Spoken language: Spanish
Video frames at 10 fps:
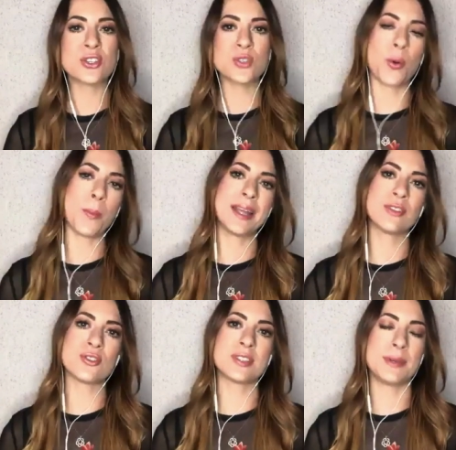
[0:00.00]
en esos
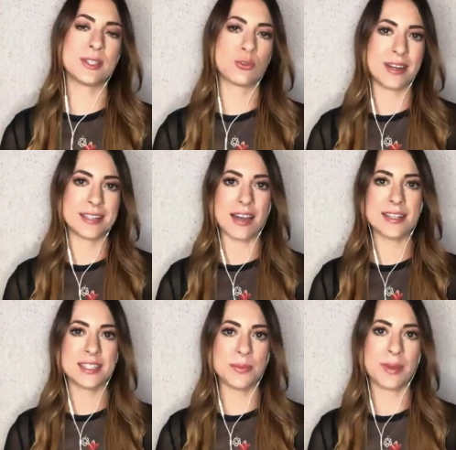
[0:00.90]
momentos te
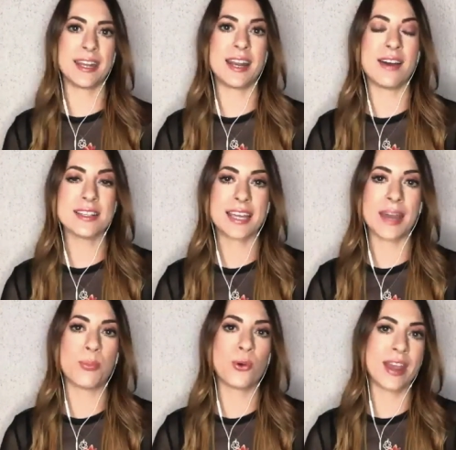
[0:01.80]
visualizabas, te imaginabas
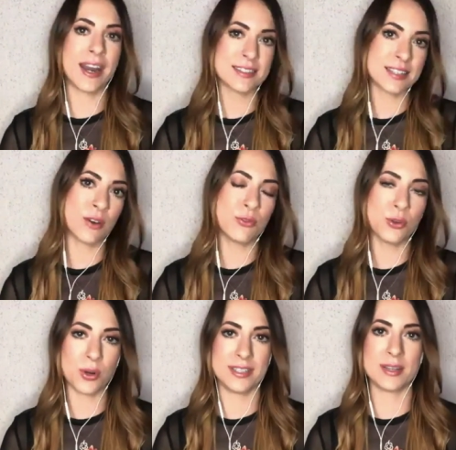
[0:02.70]
que pudieras ser un
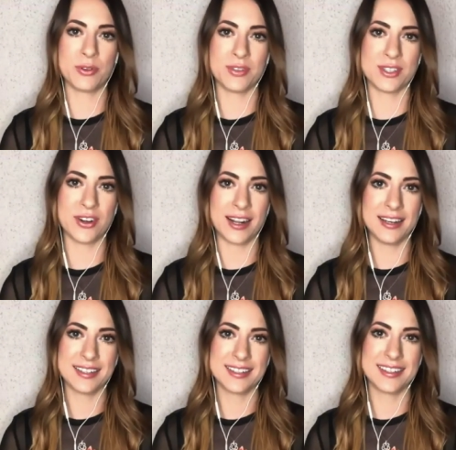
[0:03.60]
futbolista profesional?